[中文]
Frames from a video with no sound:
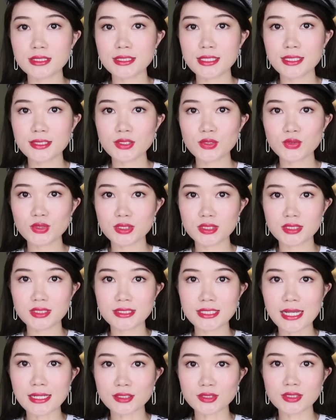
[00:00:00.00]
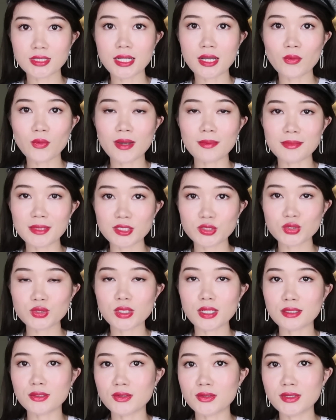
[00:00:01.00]
今天就只讲这两款面
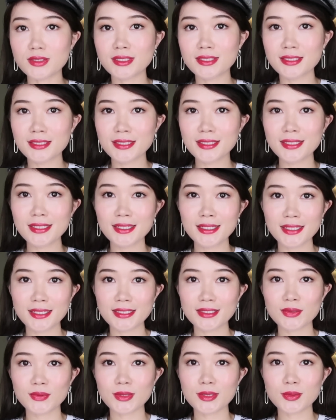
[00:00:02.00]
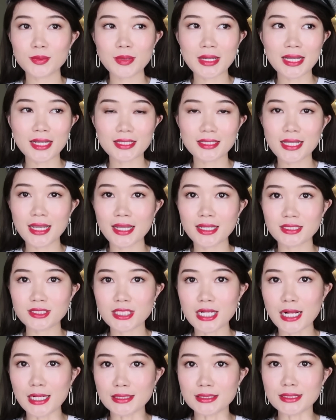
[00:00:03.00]
霜哦，因为我怕太
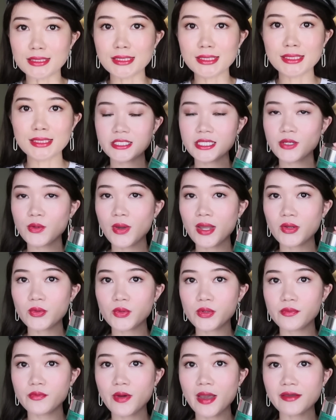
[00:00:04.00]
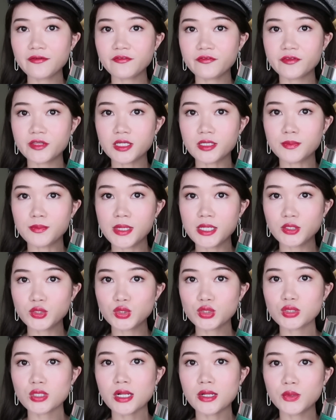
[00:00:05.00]
长了。这款 Revive 的面
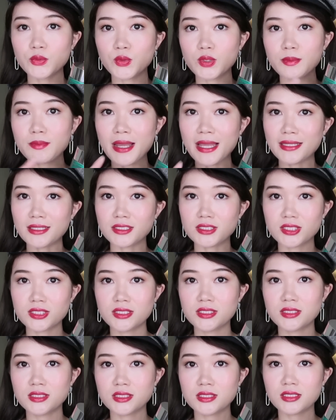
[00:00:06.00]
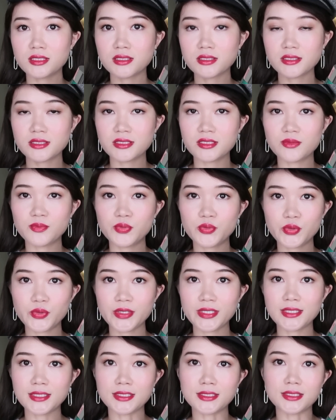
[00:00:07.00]
霜，我买的是这个
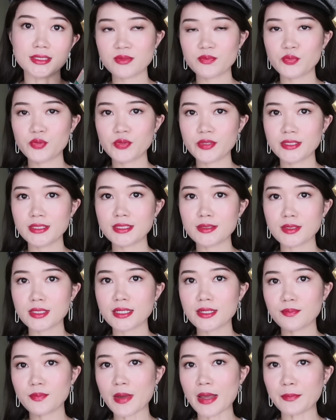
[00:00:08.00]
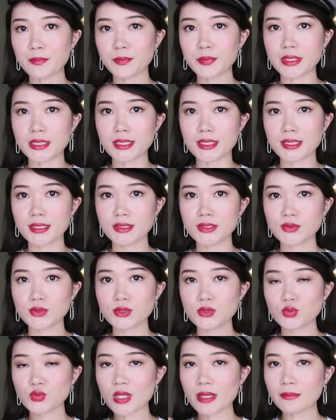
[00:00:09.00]
Supreme 的 Supreme 的一个版本，就
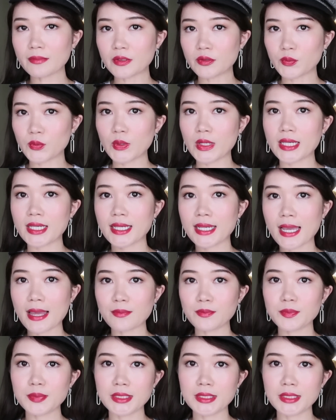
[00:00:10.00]
是专门为干